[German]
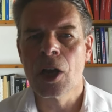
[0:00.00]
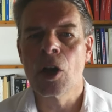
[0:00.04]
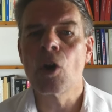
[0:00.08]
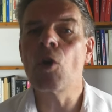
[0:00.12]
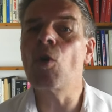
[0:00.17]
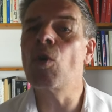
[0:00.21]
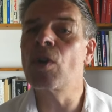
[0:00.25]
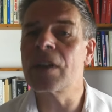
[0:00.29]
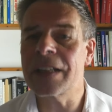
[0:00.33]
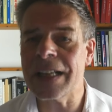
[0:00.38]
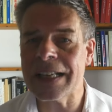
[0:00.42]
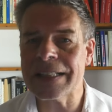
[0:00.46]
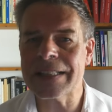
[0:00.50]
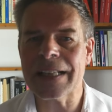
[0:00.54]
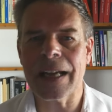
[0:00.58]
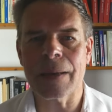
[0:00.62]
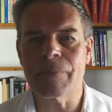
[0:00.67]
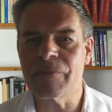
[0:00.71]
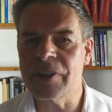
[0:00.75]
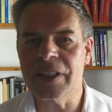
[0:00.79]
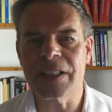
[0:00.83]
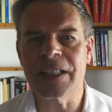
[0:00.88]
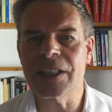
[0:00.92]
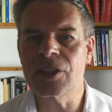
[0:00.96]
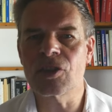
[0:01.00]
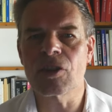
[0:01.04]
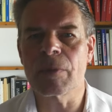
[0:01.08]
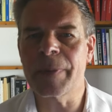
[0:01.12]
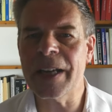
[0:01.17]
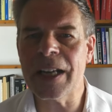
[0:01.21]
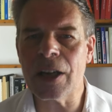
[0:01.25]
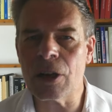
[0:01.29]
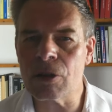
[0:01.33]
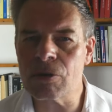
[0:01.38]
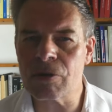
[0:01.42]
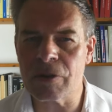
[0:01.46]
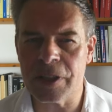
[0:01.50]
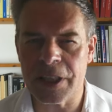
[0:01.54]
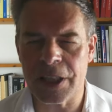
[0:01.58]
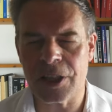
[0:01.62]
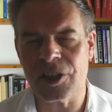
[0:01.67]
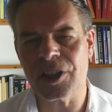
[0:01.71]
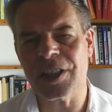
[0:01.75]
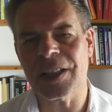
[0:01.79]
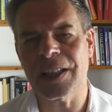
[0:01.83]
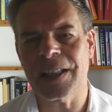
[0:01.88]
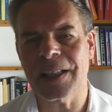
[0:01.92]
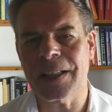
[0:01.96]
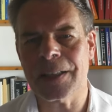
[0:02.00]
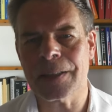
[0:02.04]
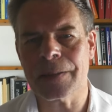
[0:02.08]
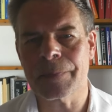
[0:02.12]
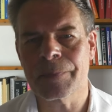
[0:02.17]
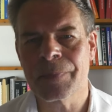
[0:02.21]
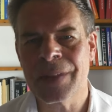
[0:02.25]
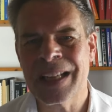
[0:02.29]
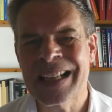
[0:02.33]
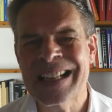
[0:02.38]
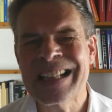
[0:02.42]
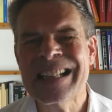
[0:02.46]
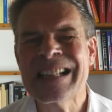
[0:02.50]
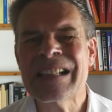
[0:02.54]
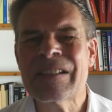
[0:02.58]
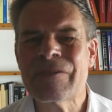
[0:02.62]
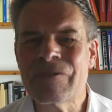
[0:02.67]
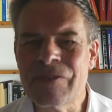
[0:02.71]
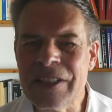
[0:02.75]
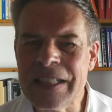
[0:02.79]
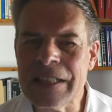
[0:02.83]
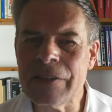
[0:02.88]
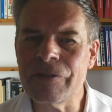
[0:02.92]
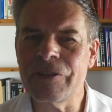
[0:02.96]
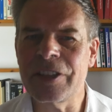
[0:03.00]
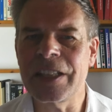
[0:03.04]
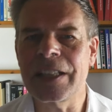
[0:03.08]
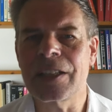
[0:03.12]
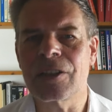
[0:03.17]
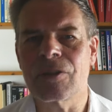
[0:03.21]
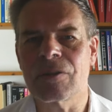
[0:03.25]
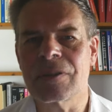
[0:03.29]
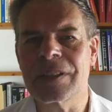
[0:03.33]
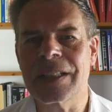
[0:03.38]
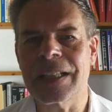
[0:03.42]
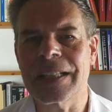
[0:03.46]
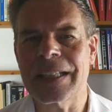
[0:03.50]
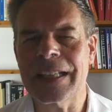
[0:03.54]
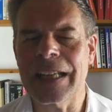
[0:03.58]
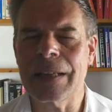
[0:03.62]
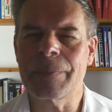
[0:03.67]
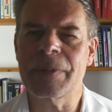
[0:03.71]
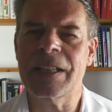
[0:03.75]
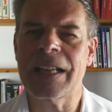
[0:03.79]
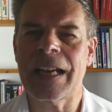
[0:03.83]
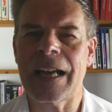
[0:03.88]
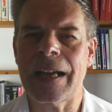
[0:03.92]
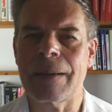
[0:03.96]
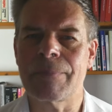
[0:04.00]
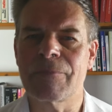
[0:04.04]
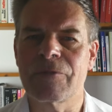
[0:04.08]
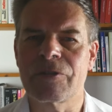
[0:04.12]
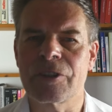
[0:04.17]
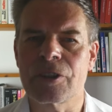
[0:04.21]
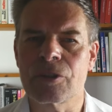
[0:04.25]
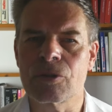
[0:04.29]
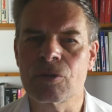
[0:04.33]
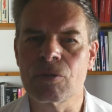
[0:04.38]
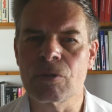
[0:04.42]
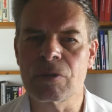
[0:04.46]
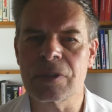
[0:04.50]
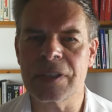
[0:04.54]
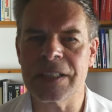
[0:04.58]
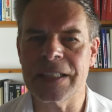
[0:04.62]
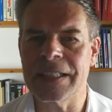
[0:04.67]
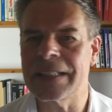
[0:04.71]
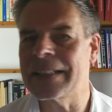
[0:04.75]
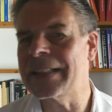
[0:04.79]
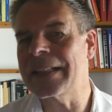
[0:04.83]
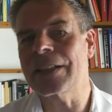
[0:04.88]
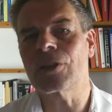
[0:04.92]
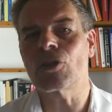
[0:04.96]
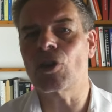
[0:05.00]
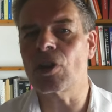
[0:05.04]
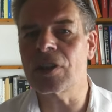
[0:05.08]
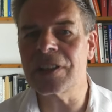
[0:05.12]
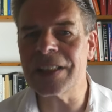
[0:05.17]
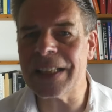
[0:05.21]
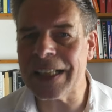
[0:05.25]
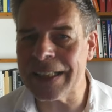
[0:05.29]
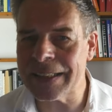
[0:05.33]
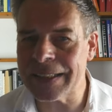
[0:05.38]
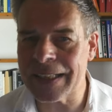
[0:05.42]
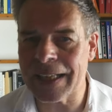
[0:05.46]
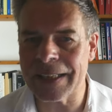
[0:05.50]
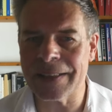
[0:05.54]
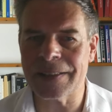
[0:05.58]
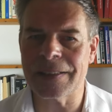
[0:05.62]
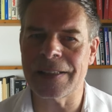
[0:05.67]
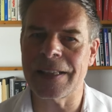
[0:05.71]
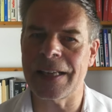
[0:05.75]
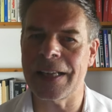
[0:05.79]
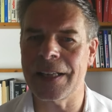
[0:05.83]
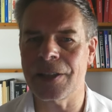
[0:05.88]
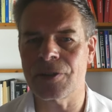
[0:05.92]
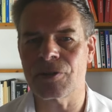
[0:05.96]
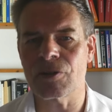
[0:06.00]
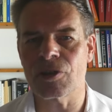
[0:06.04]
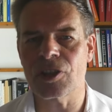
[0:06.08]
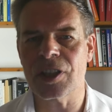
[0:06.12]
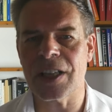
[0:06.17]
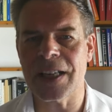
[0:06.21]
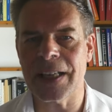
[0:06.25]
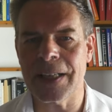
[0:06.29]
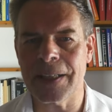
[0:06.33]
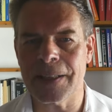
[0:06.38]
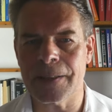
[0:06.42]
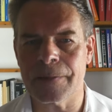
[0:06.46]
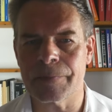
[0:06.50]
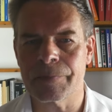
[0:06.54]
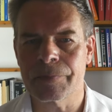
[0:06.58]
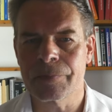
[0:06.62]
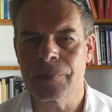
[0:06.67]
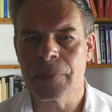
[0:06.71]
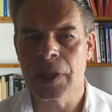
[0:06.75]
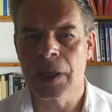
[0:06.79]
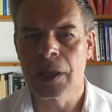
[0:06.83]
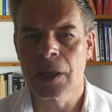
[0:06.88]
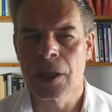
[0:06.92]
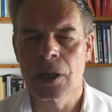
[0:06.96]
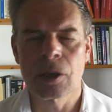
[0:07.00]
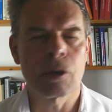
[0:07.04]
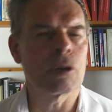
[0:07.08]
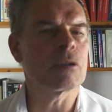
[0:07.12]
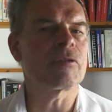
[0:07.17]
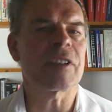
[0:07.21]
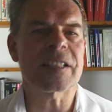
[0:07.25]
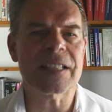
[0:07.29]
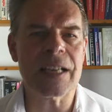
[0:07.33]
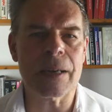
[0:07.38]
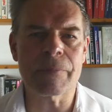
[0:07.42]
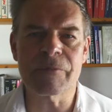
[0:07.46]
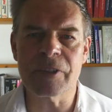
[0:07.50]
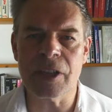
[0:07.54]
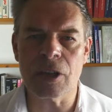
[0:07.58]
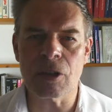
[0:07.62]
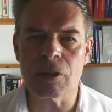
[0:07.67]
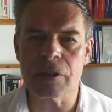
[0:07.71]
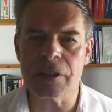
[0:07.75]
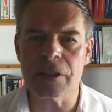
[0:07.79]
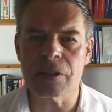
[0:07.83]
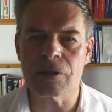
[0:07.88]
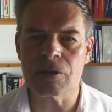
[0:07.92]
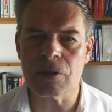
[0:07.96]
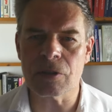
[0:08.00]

Und das haben wir nicht nur bei Autoherstellern. Wie viele Unternehmen haben versucht, in den Onlinehandel einzusteigen? Und was haben wir heute in